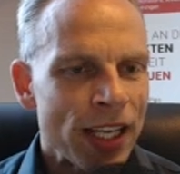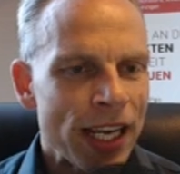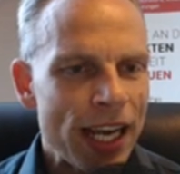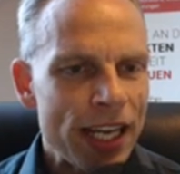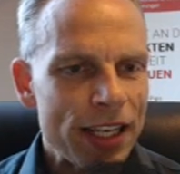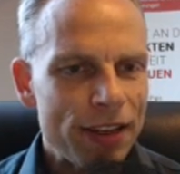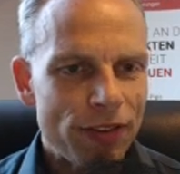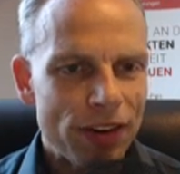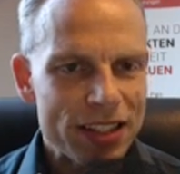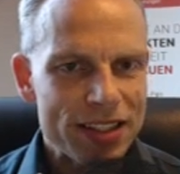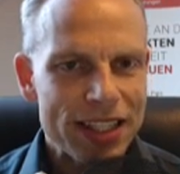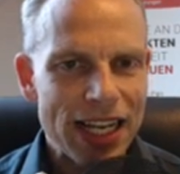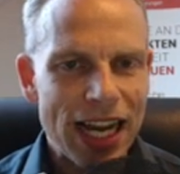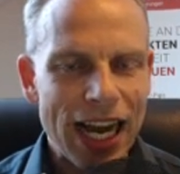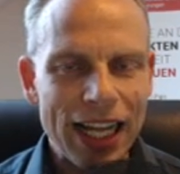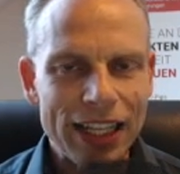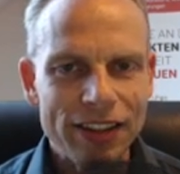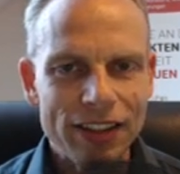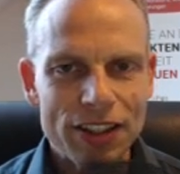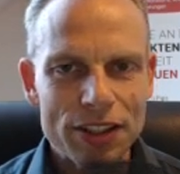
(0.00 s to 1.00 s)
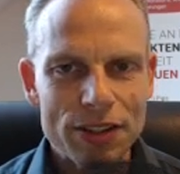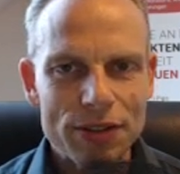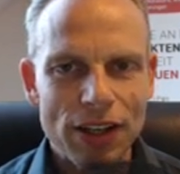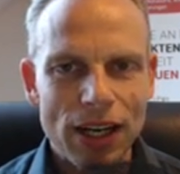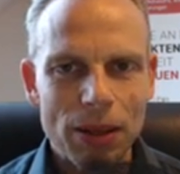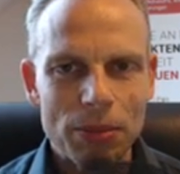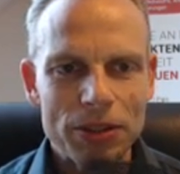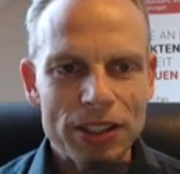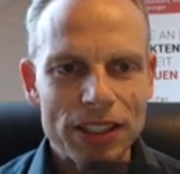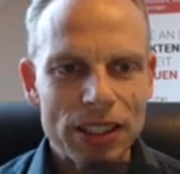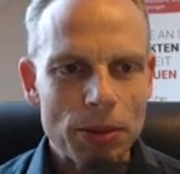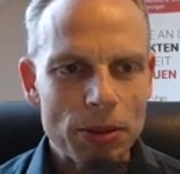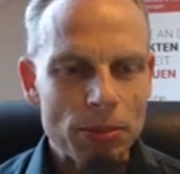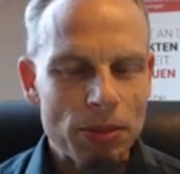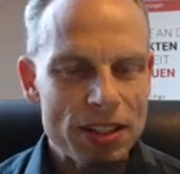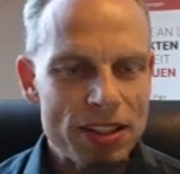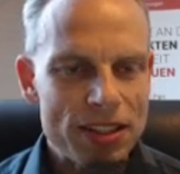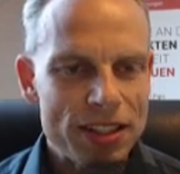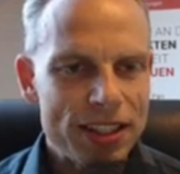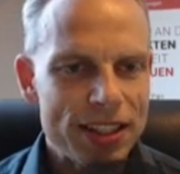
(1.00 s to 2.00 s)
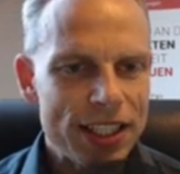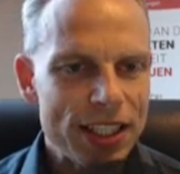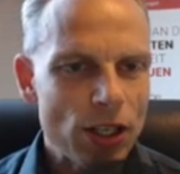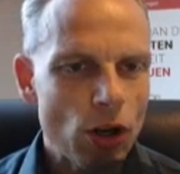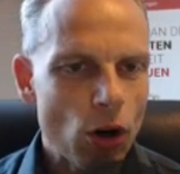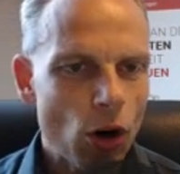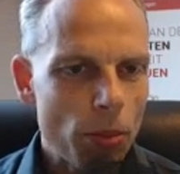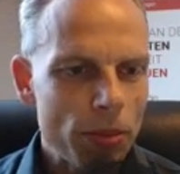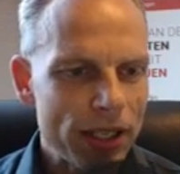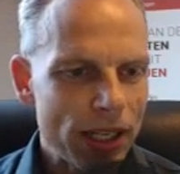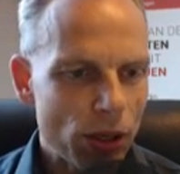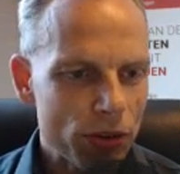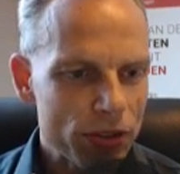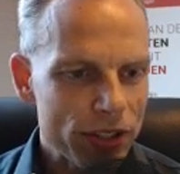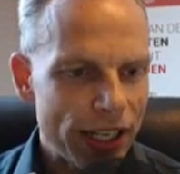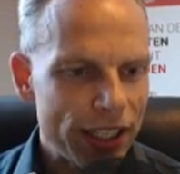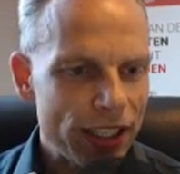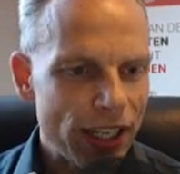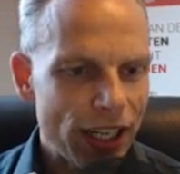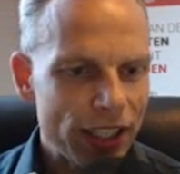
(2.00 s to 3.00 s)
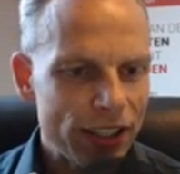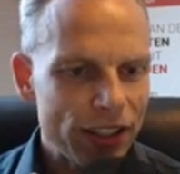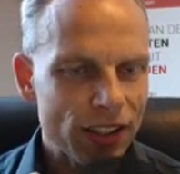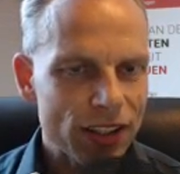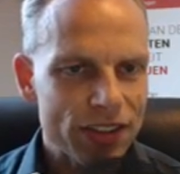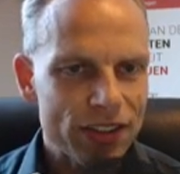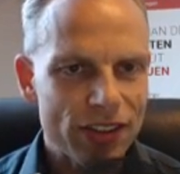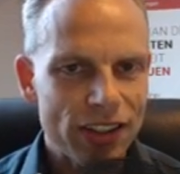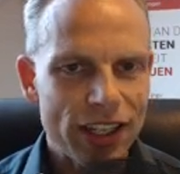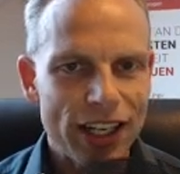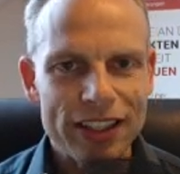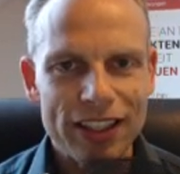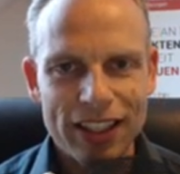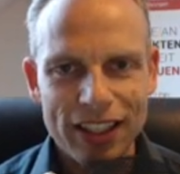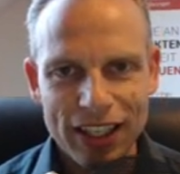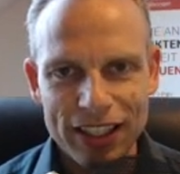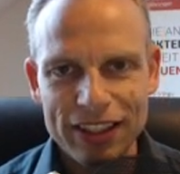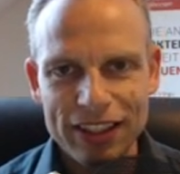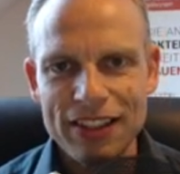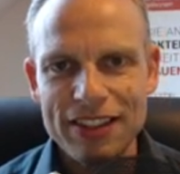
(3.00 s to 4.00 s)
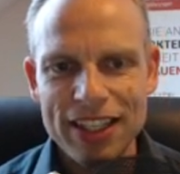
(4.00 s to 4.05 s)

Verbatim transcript: etwas andersfarbig, damit man sieht, die kommen aus einer anderen Zeiteinheit.